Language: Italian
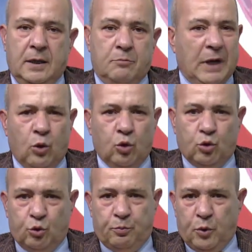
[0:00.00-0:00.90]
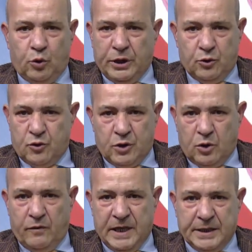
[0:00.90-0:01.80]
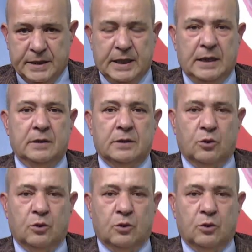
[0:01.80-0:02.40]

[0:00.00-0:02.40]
ma col gruppone non si governa,